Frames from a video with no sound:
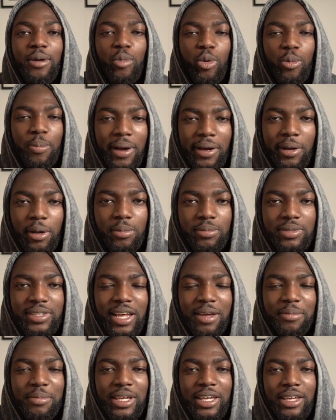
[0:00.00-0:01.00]
Ah, bon, pas comme
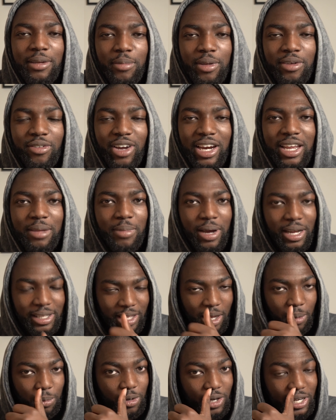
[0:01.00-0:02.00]
ça, mais, mais voilà, il m'a
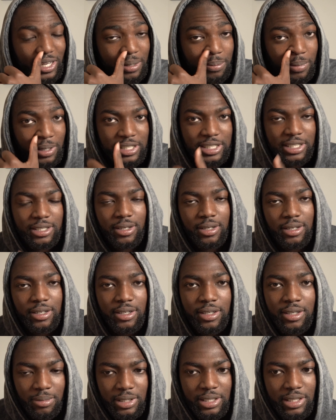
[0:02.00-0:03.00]
interpellé, il m'a dit,
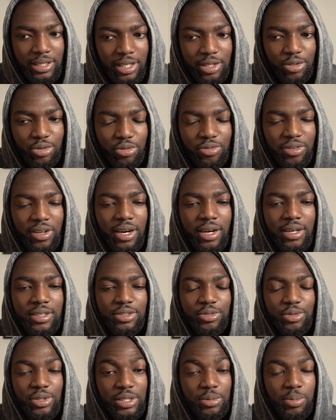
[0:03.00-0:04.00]
euh, dit qu'est-ce que tu fais là
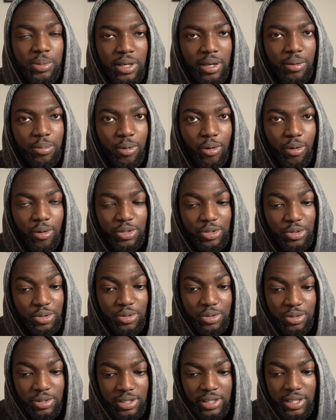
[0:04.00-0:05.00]
Je lui ai expliqué pourquoi
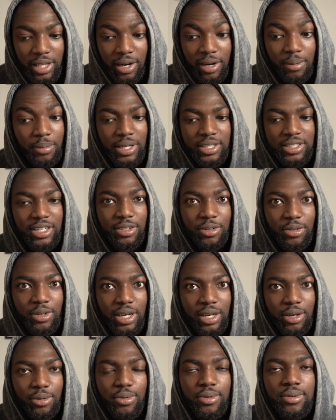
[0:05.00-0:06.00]
j'étais là, bah,
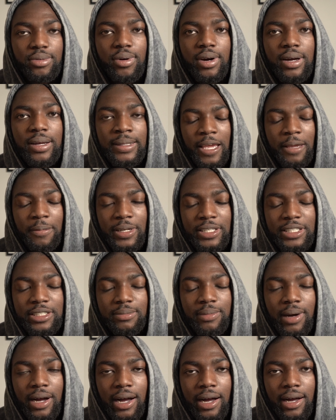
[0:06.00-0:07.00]
j'attendais les cours quoi. Et il m'a
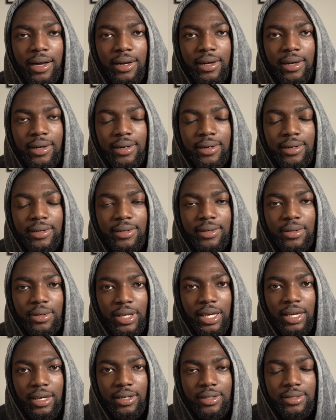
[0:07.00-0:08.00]
dit, bah
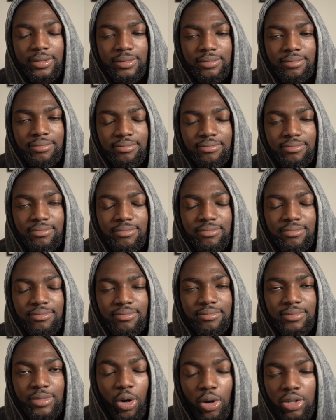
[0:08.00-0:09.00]
ok,
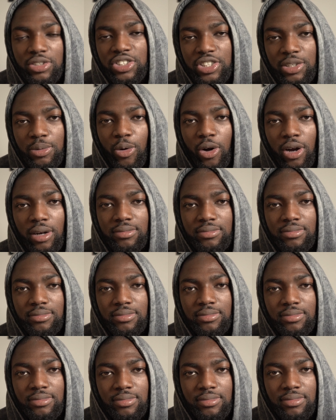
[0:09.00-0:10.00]
rentre chez moi,
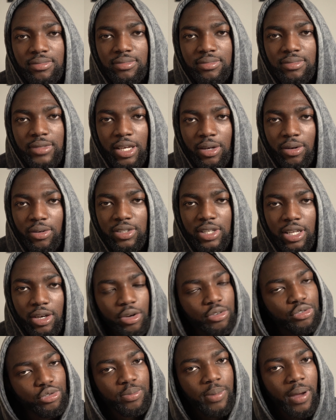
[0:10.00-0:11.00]
et quand c'est
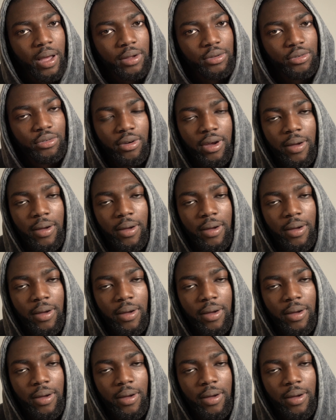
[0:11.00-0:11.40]
l'heure, tu pars, tu